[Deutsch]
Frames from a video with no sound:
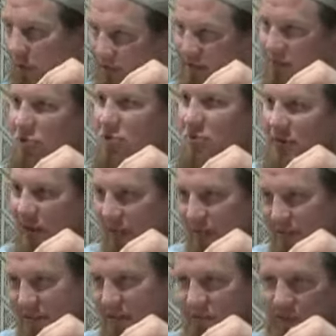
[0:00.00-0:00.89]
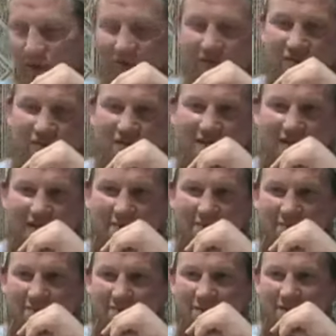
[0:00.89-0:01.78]
Hast ihm schon mal die erste Antwort
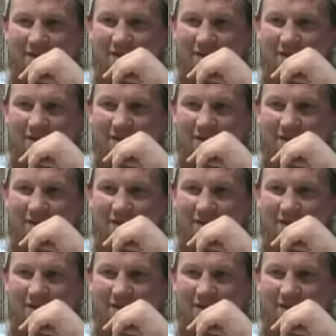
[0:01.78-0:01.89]
gegeben.